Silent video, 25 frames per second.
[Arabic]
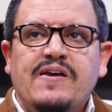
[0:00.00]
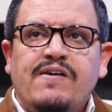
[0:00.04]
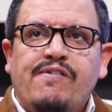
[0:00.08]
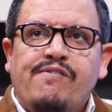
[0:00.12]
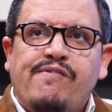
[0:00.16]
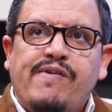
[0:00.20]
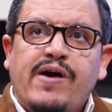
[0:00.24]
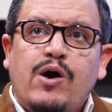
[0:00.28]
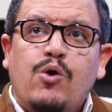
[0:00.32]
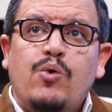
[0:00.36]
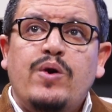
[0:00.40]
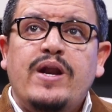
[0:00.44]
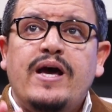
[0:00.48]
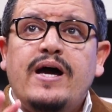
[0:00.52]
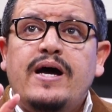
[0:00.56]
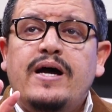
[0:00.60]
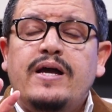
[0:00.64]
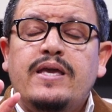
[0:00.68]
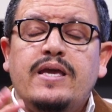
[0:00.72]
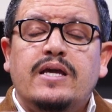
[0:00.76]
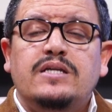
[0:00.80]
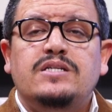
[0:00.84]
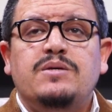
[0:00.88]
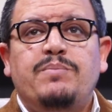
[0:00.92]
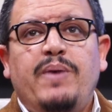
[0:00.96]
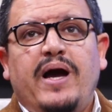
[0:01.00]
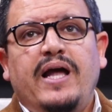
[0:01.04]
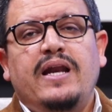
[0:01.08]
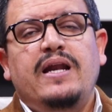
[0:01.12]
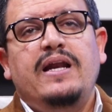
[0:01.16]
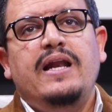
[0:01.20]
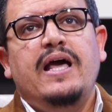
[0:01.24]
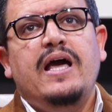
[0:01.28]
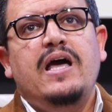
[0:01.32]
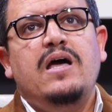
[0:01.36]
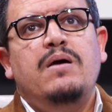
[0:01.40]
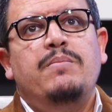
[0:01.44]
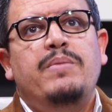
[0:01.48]
فهنا يجب على
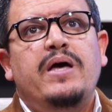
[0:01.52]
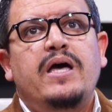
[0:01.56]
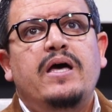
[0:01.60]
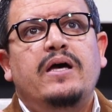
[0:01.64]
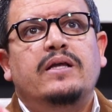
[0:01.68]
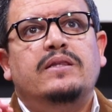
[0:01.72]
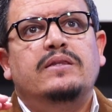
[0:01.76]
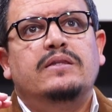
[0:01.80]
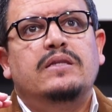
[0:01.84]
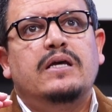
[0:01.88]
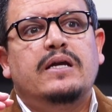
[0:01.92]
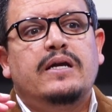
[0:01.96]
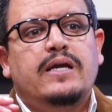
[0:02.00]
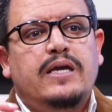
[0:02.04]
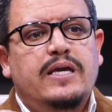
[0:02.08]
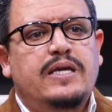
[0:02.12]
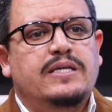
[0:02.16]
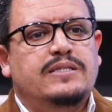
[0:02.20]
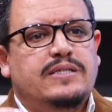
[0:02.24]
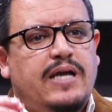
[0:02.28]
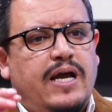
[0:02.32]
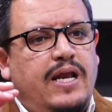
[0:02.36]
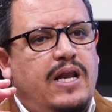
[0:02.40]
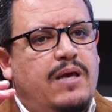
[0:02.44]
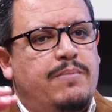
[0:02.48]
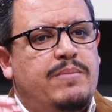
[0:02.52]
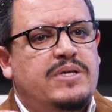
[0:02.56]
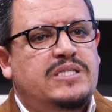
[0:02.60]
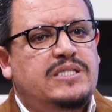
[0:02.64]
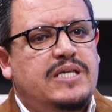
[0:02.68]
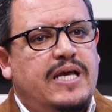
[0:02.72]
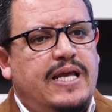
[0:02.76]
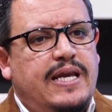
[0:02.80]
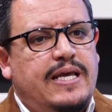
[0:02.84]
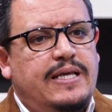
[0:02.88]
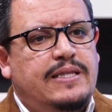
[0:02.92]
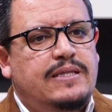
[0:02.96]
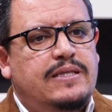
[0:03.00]
الآباء التركيز على
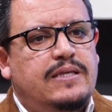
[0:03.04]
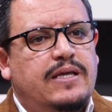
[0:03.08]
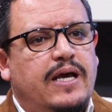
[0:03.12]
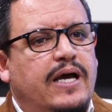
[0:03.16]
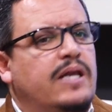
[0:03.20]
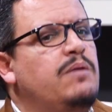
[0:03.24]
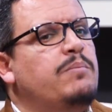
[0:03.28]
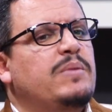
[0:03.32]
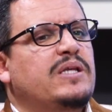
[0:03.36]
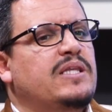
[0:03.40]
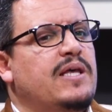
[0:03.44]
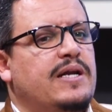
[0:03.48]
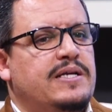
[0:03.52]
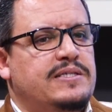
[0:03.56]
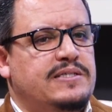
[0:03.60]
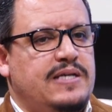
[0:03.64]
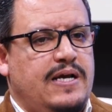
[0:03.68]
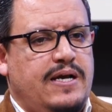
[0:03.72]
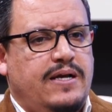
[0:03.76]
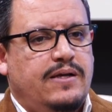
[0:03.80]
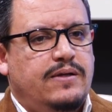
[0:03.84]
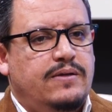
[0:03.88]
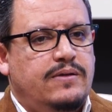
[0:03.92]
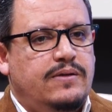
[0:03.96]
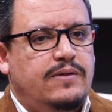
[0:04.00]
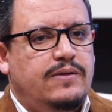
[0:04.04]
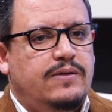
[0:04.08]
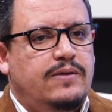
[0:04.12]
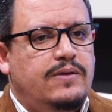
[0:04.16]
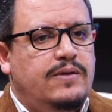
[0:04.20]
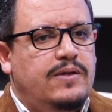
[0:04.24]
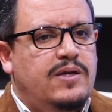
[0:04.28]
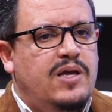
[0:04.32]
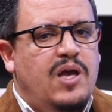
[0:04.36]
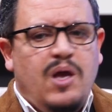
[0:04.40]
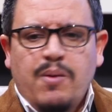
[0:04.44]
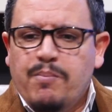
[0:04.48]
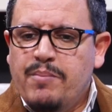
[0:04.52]
مسألة المدرسة
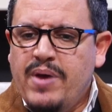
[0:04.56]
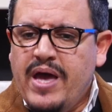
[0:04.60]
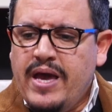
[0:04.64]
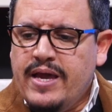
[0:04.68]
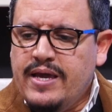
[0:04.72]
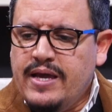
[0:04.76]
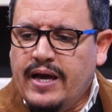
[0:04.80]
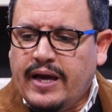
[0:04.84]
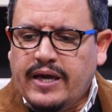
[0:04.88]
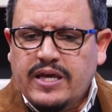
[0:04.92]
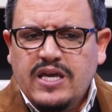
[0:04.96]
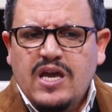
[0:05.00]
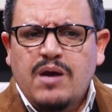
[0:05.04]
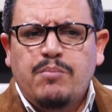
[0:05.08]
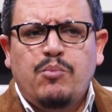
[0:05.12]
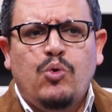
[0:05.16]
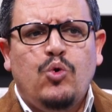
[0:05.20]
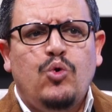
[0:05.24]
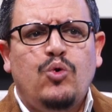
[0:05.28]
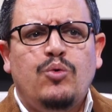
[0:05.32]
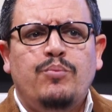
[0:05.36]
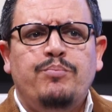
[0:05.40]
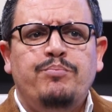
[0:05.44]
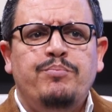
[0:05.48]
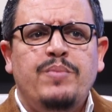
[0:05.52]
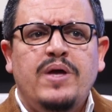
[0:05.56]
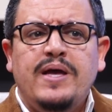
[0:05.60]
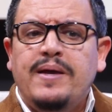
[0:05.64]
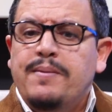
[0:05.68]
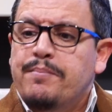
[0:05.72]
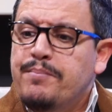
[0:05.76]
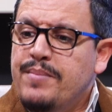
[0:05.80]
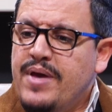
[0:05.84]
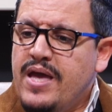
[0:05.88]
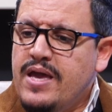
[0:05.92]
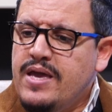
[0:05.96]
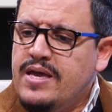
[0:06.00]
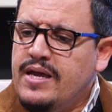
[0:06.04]
ما هي قيمهم
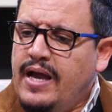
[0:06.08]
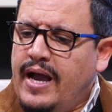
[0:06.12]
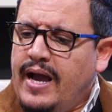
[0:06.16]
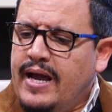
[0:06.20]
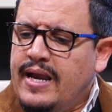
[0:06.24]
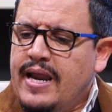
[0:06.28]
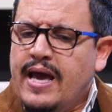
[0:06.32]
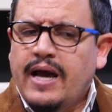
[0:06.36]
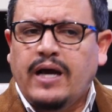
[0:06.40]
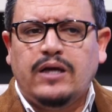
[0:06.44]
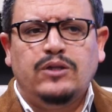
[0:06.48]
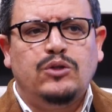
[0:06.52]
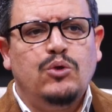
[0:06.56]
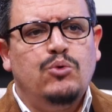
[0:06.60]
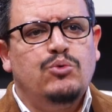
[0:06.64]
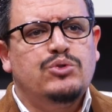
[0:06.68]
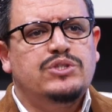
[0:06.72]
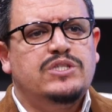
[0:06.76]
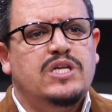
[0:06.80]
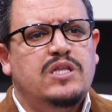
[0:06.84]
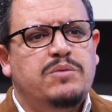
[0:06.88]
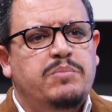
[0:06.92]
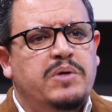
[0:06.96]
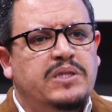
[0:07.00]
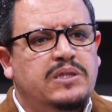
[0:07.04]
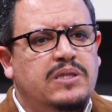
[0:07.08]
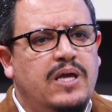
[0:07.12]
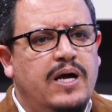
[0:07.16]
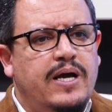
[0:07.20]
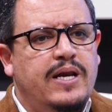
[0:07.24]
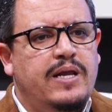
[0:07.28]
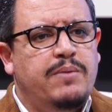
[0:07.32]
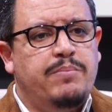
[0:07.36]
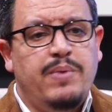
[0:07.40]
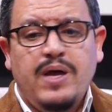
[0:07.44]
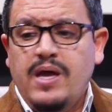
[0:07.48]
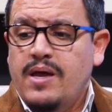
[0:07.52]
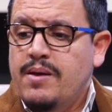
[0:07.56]
ما هي علاقة الأستاذ
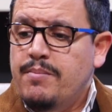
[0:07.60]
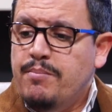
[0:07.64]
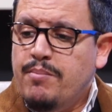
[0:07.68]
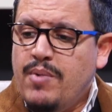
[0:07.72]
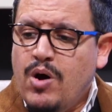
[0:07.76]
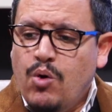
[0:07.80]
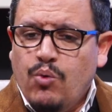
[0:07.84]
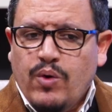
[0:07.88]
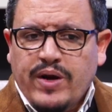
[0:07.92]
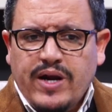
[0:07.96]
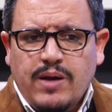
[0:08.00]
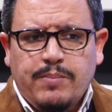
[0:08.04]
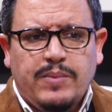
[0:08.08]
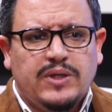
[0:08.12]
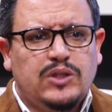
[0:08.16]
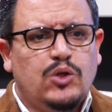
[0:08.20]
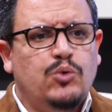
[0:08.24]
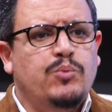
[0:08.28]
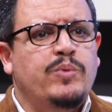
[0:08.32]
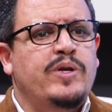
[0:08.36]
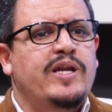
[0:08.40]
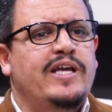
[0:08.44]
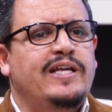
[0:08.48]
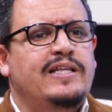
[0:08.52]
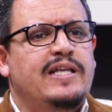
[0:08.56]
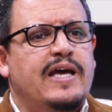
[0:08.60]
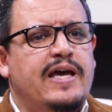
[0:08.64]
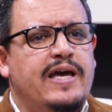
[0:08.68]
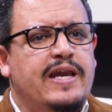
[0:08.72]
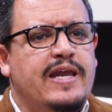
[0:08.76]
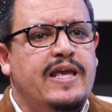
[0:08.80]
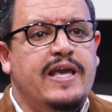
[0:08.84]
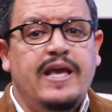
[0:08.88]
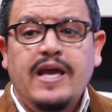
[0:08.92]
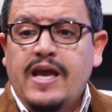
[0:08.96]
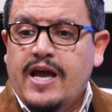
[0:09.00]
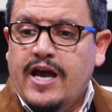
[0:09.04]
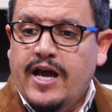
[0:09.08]
بالطالب ما هو نمطهم
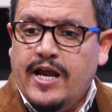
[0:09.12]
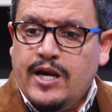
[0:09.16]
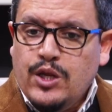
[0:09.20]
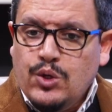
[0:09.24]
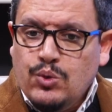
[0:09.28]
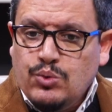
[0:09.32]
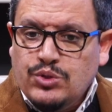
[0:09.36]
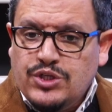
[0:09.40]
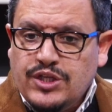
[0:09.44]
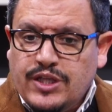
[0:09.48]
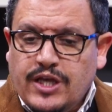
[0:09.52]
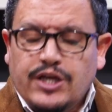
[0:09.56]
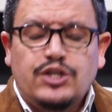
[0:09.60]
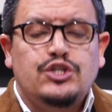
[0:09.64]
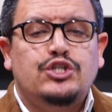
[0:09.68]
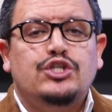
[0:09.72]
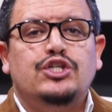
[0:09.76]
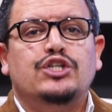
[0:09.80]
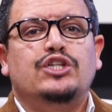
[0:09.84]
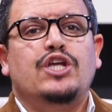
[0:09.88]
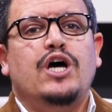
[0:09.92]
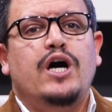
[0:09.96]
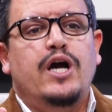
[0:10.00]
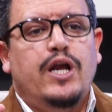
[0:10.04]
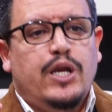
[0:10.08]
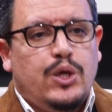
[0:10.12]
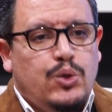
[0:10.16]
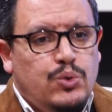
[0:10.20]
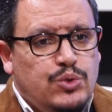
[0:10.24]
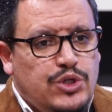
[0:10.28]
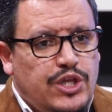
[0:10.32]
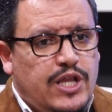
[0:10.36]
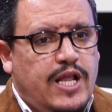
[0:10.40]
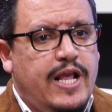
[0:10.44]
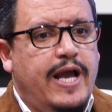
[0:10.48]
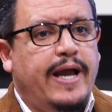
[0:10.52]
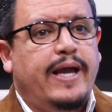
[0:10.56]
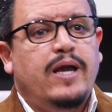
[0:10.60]
الإداري هل يوجد أنشطة هل
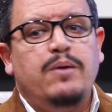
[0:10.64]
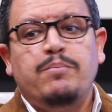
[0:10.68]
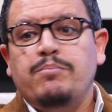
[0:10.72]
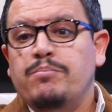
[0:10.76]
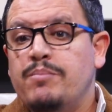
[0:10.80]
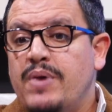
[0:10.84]
يوجد لعب